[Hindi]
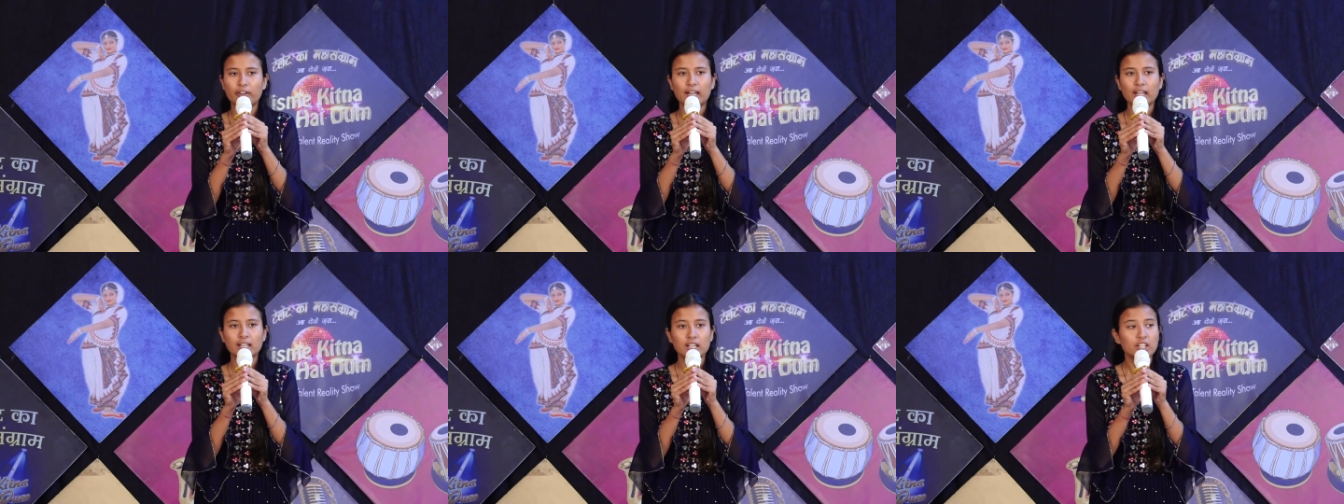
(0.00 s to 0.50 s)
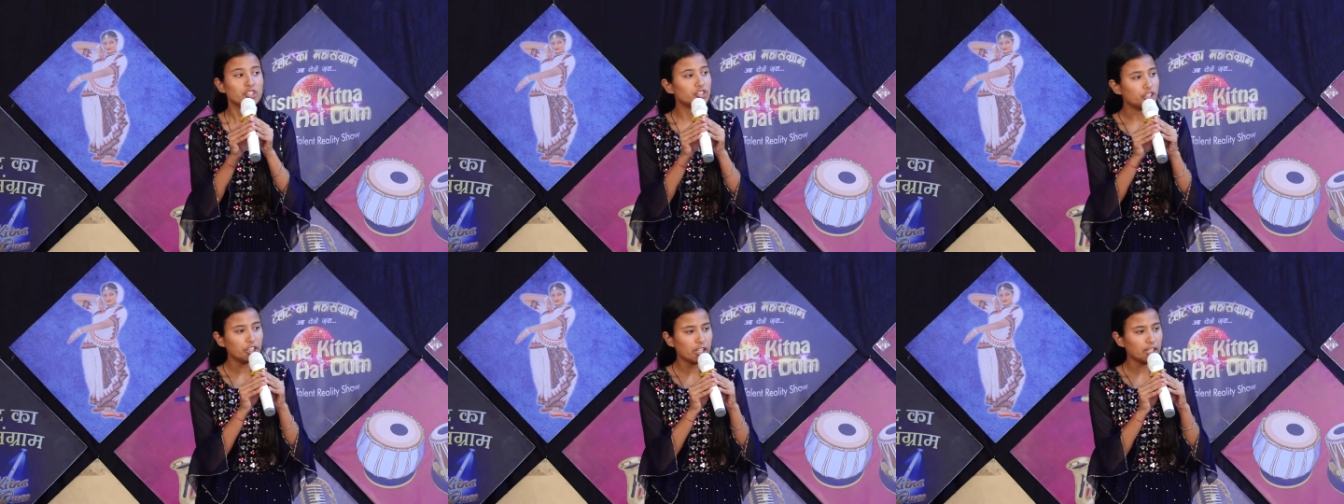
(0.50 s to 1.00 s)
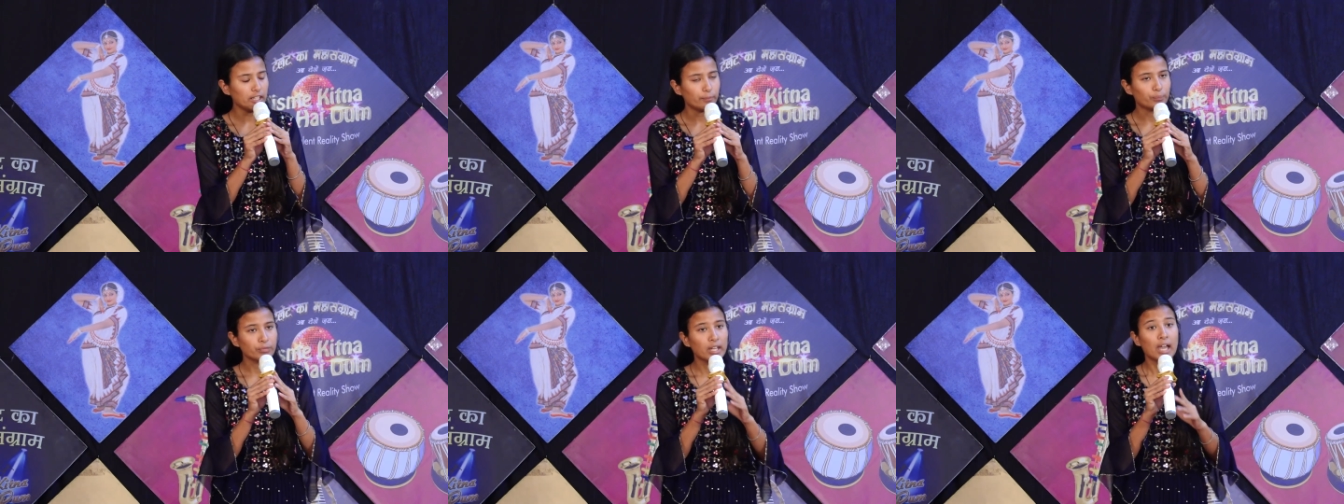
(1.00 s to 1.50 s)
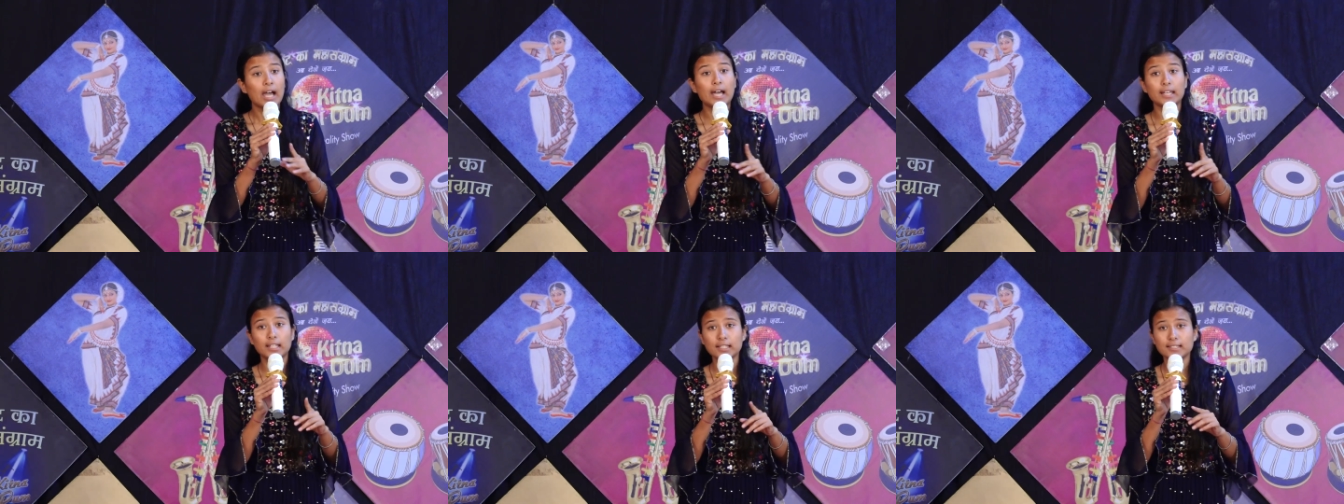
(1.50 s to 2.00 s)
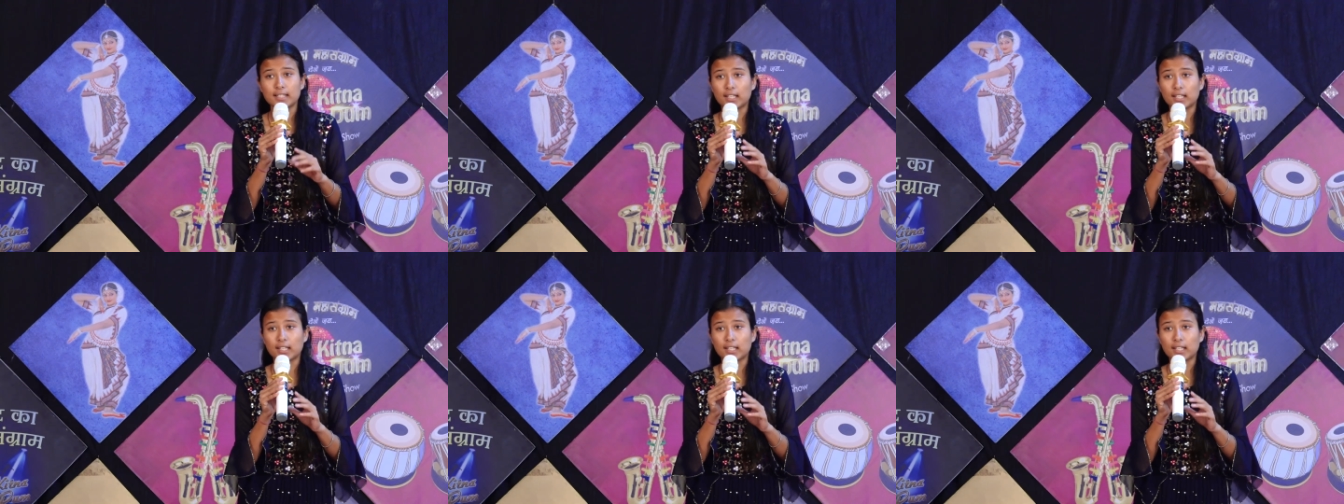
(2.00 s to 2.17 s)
है जी नहीं हरगिज